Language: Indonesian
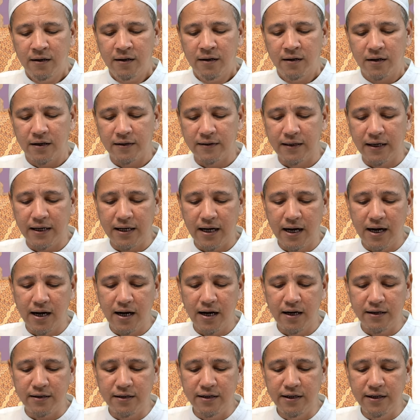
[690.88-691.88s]

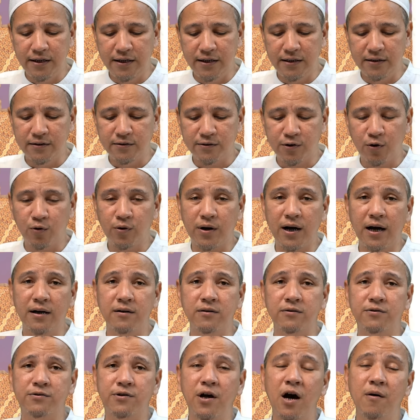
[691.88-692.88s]
ketika
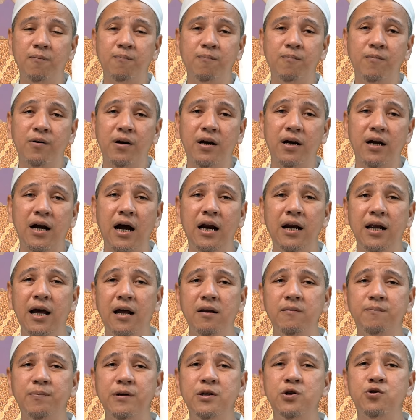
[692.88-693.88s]
diserukan stop
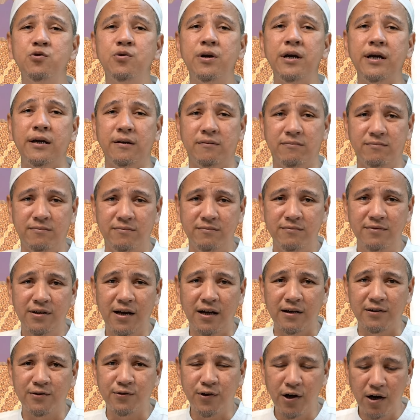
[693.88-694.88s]
kalian pencuri,
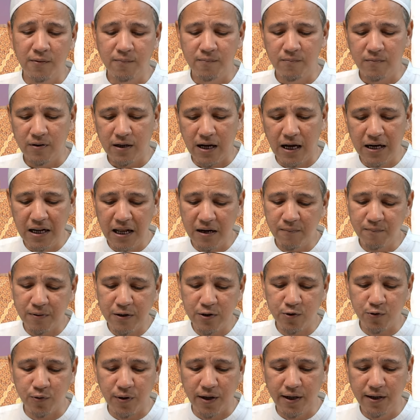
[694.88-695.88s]
ya stop kalian
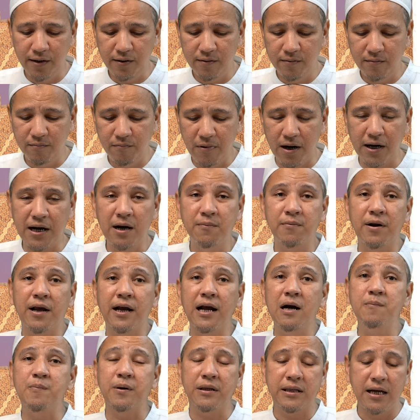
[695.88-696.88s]
pencuri, maka
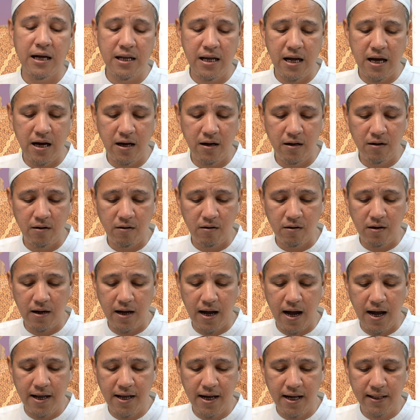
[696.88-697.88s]
mereka bertanya
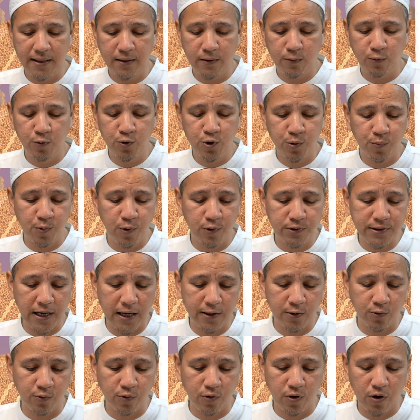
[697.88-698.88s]
ayat
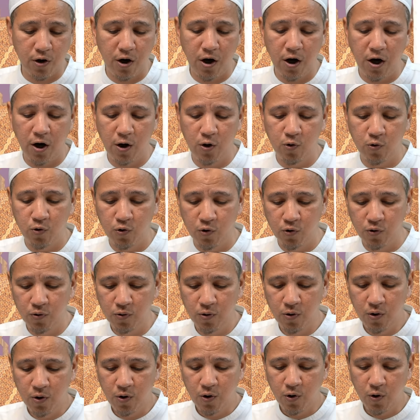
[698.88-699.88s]
71, qalu
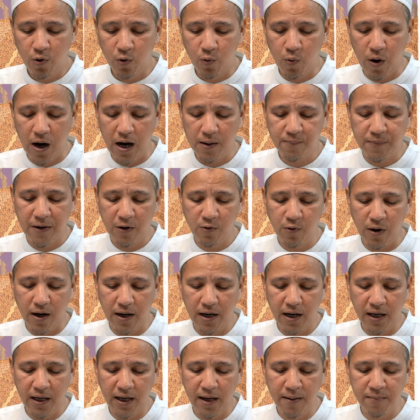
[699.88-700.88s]
wa akbalu
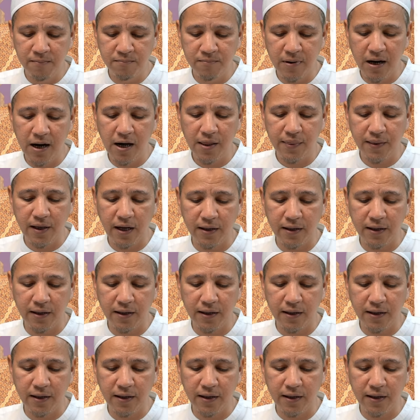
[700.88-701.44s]
alaihim madza